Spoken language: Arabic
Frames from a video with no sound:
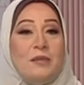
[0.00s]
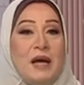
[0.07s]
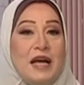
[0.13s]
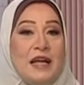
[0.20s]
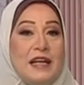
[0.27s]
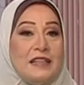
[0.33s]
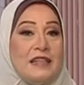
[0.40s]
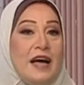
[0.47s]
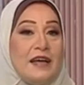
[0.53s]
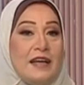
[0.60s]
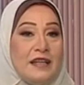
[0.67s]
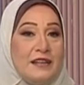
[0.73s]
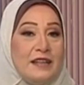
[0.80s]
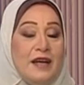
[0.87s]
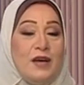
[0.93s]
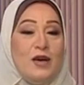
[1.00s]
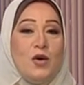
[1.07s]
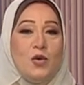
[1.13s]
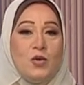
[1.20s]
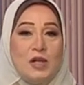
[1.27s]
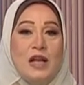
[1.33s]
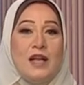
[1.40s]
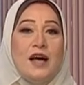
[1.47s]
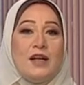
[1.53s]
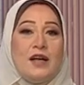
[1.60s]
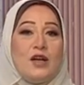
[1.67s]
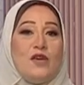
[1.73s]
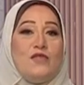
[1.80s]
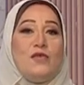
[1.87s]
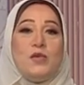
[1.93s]
مجالات حياتنا وده اللي
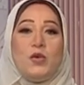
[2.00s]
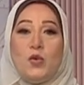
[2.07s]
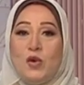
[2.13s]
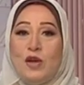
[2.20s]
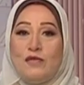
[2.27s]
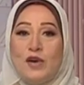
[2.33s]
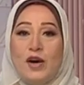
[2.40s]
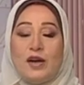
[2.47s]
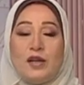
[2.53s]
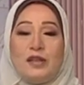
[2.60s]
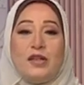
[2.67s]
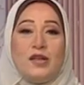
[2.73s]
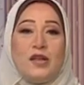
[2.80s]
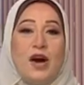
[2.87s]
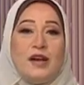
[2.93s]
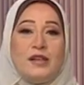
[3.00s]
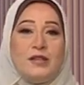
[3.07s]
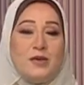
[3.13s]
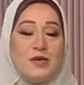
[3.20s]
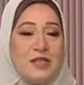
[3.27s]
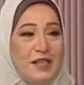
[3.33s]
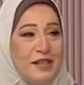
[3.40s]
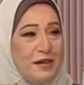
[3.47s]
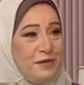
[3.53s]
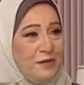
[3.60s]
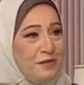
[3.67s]
هنعرفه من اولى فقراتنا النهارده وزينه